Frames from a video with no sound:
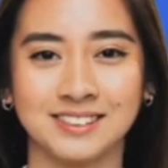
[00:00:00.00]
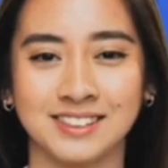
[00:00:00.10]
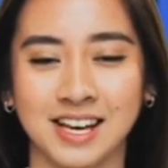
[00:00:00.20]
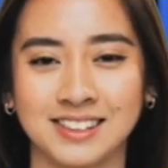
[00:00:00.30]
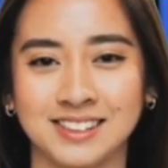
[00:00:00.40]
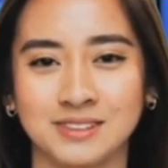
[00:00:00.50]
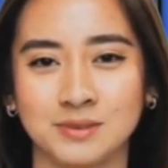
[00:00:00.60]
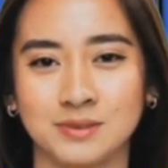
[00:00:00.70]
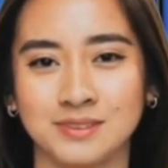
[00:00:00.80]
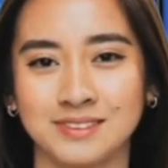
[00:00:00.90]
Selain
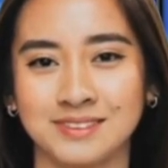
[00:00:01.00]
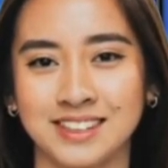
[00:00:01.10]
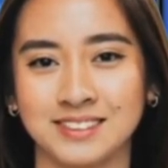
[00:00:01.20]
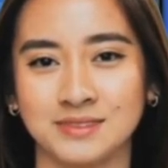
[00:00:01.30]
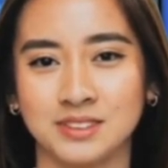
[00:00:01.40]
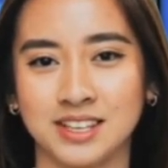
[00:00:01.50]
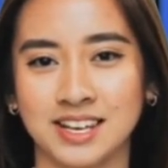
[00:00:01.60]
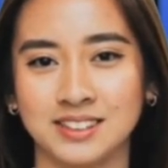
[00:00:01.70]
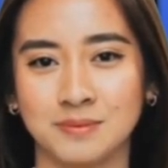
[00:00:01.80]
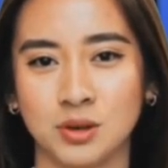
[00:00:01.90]
itu, tekstur
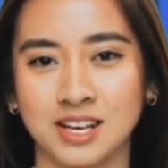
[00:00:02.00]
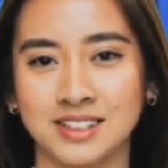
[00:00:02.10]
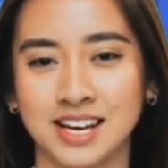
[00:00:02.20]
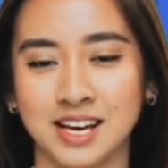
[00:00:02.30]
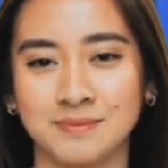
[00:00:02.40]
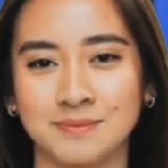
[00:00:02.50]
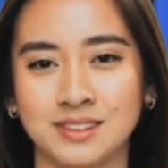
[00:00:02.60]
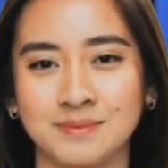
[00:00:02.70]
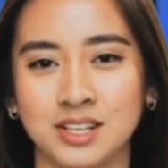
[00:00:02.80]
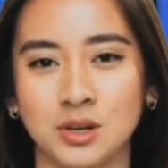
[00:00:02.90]
daging buahnya
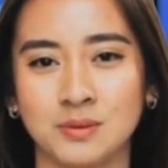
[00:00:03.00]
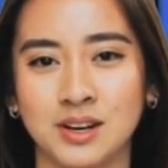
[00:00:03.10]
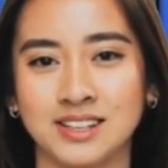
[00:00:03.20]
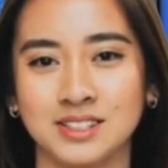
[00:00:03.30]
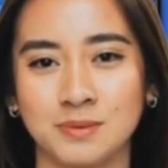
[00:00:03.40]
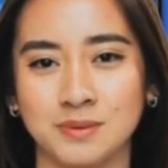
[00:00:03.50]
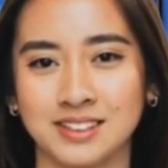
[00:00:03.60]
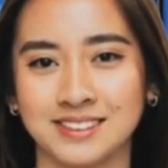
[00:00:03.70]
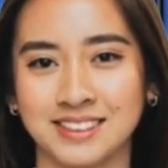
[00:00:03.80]
hampir menyerupai tomat,